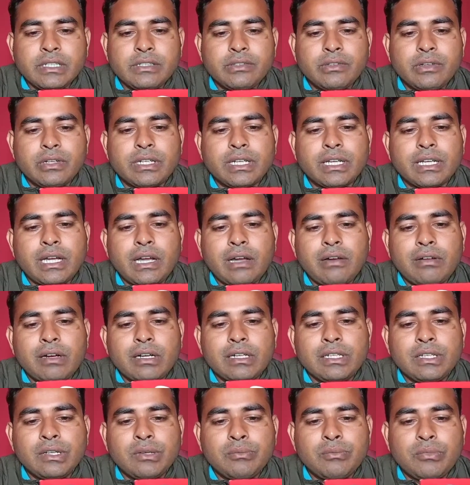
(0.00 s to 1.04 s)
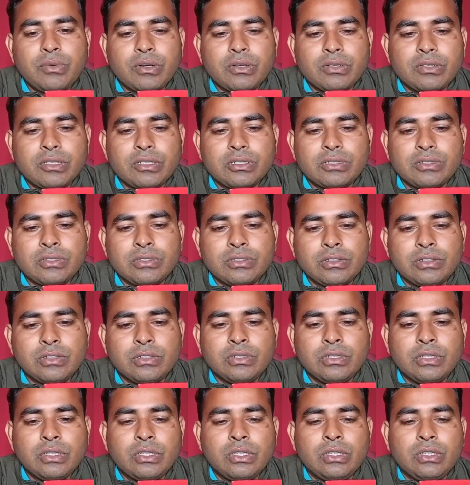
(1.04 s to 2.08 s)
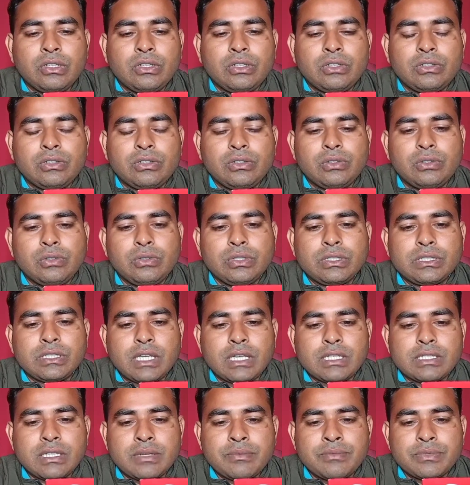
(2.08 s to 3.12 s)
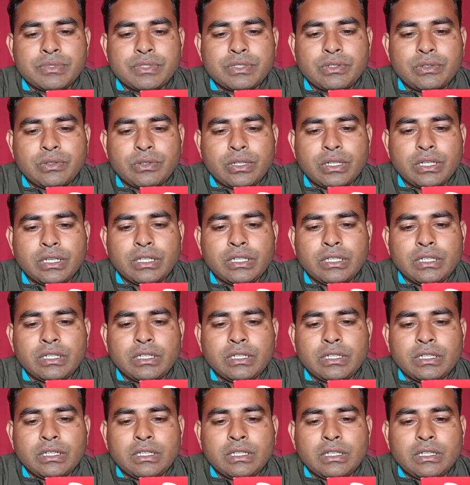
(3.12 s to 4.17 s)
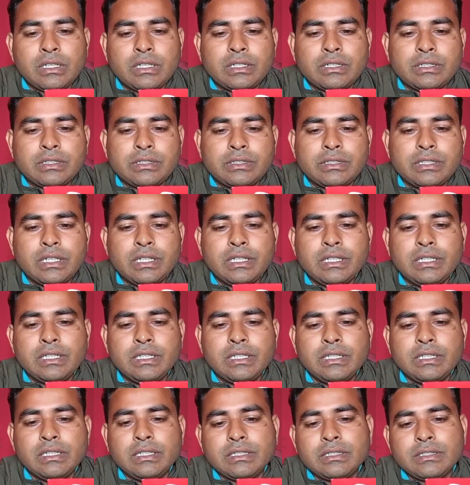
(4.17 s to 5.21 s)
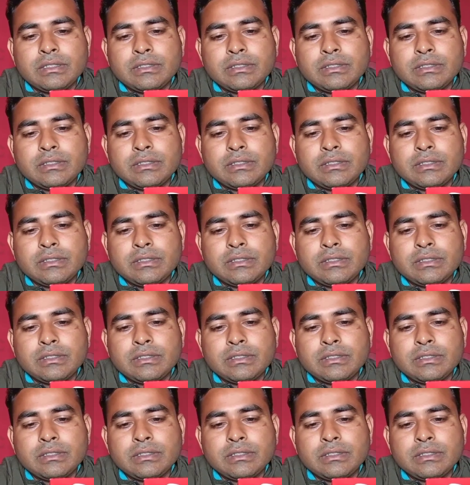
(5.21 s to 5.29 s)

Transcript: তো এটা খাওয়ার নিয়ম বড়দের জন্য দুই চা চামচ করে ডেইলি